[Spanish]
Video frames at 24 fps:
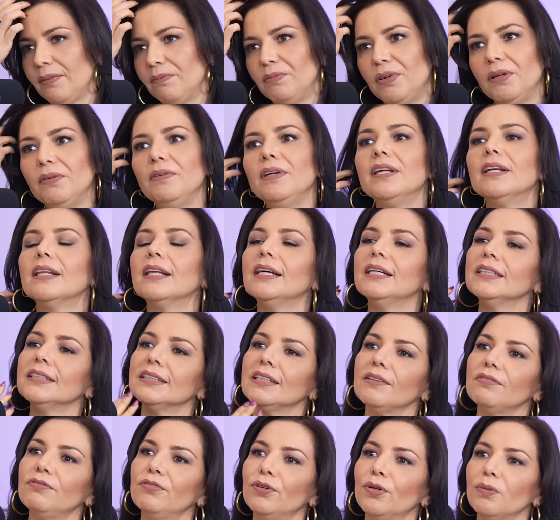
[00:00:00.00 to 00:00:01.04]
vivir de
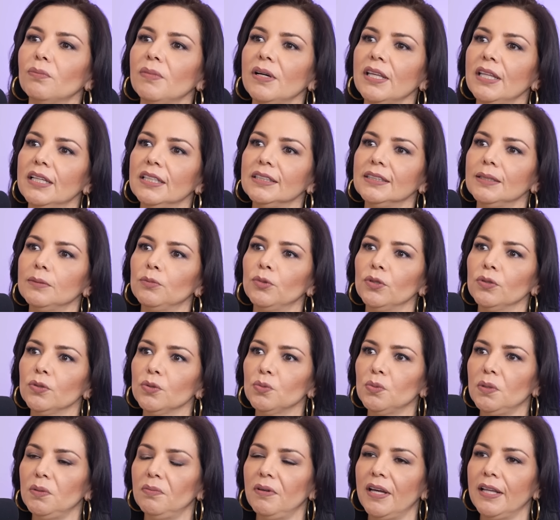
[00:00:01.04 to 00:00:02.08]
esta forma y de este
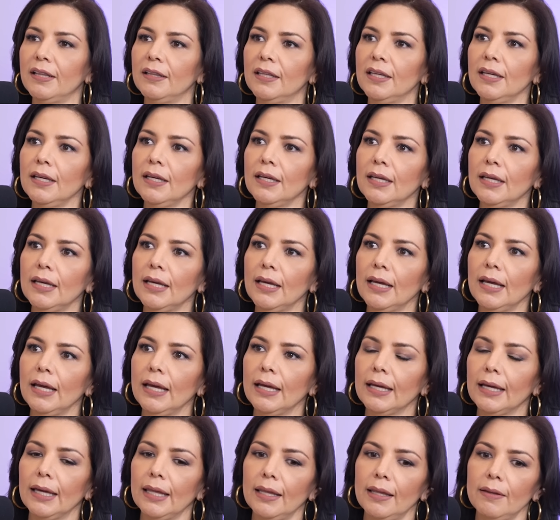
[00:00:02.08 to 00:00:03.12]
modo vivendi,
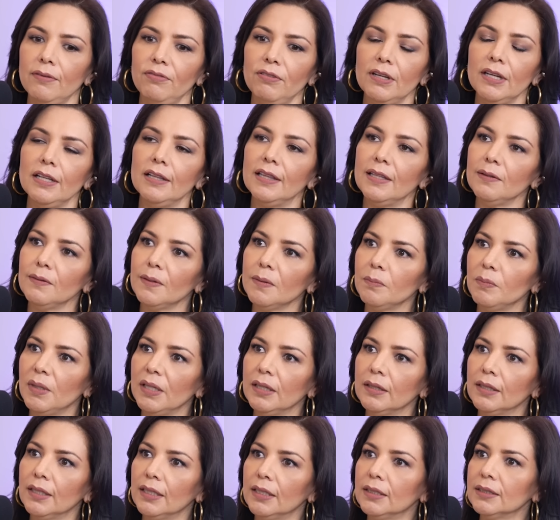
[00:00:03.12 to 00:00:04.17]
que
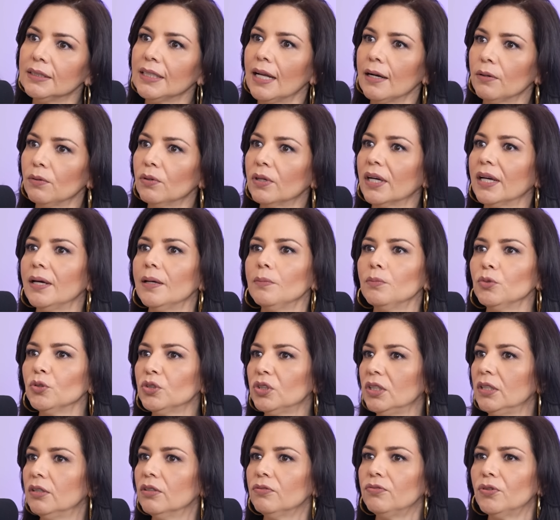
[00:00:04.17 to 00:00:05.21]
definitivamente es algo que
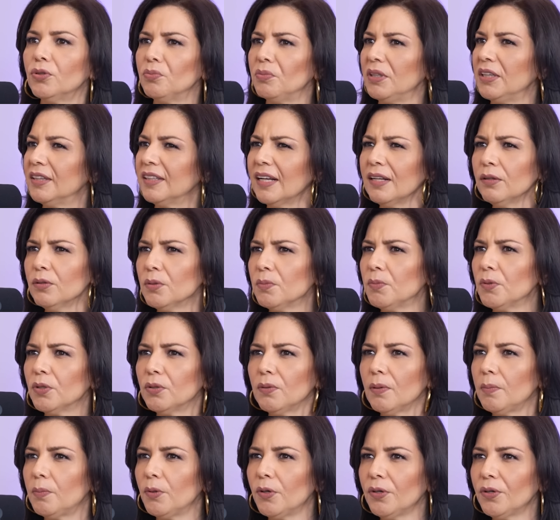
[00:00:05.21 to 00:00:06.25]
hemos ido fomentando
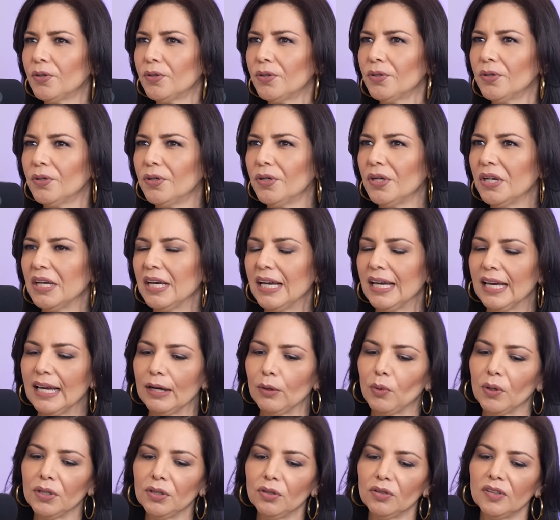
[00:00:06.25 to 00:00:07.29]
poco a poco.
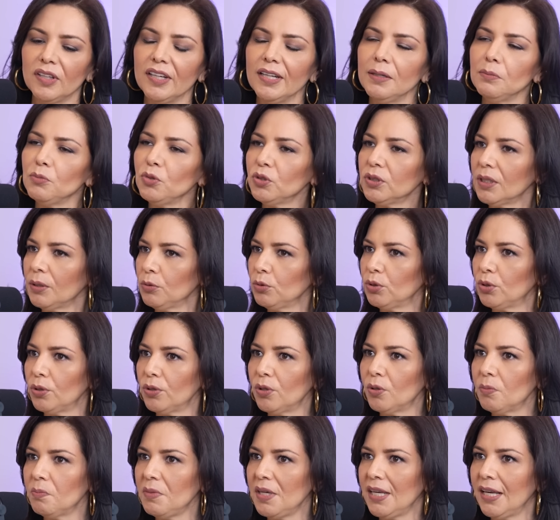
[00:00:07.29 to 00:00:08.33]
Cuando tenemos
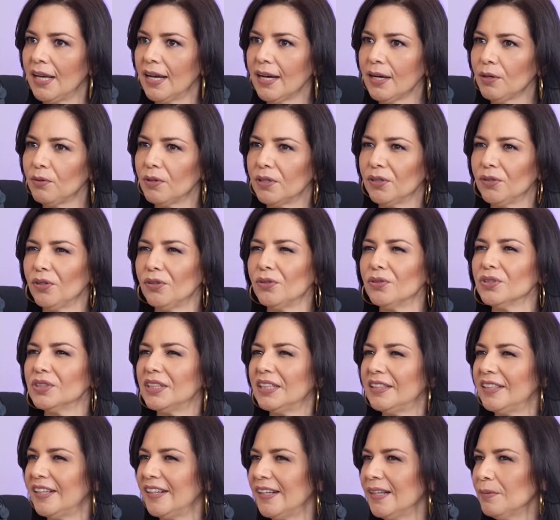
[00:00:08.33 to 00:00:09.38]
autonomía, cuando nos
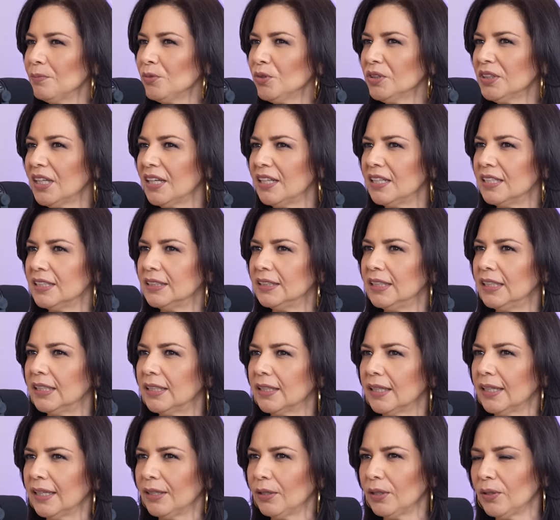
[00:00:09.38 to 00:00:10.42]
detenemos a
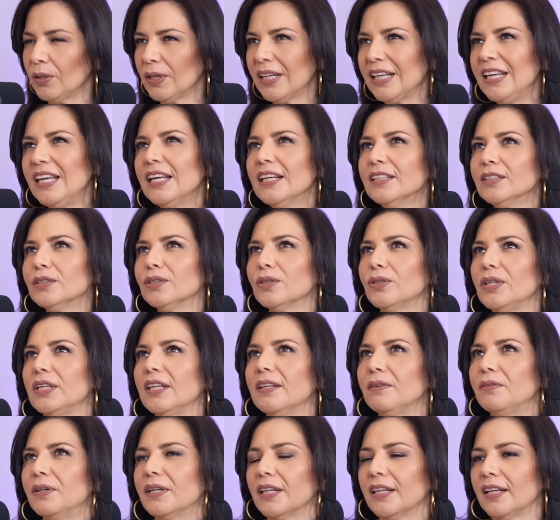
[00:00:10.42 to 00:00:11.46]
decir, ¿quién soy
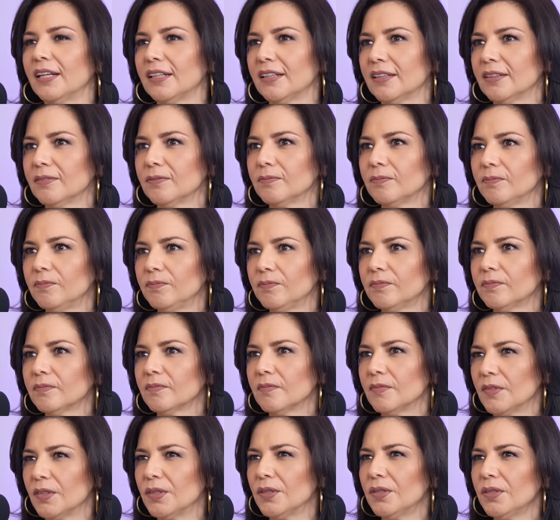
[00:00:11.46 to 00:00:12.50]
de verdad?
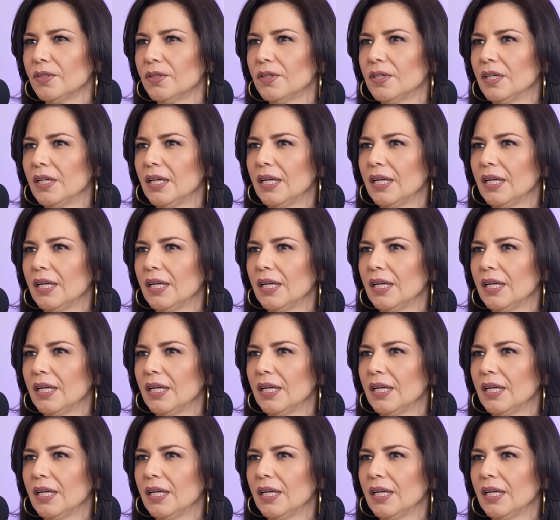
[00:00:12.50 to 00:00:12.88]
No.